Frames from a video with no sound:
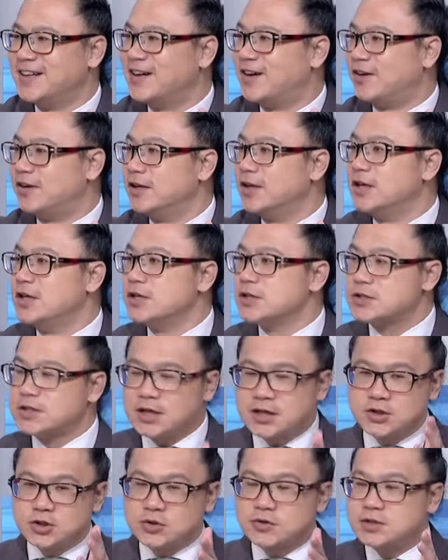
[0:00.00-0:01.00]
哦，这
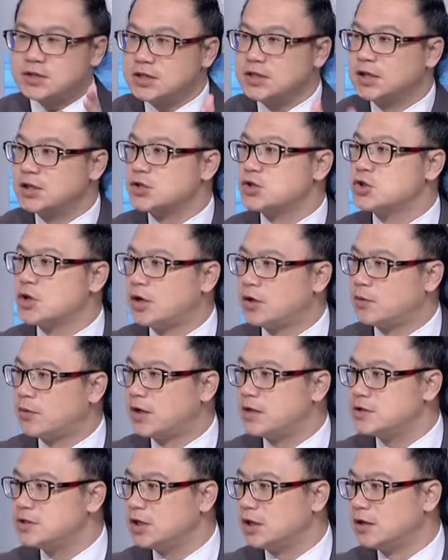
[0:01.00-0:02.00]
个就是一个很重要的
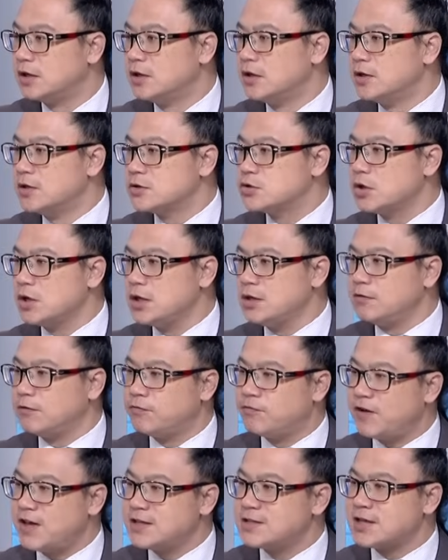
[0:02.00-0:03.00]
关键，所以
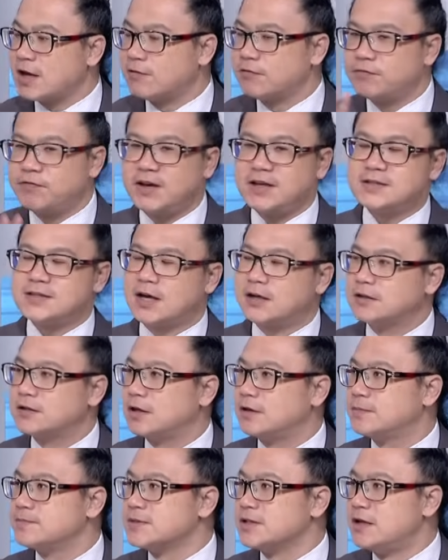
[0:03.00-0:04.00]
非常非常
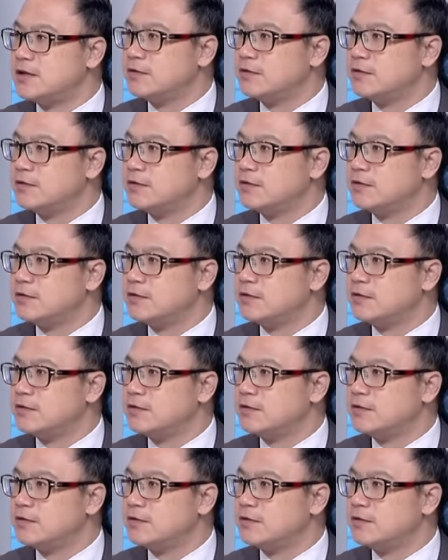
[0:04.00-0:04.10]
的。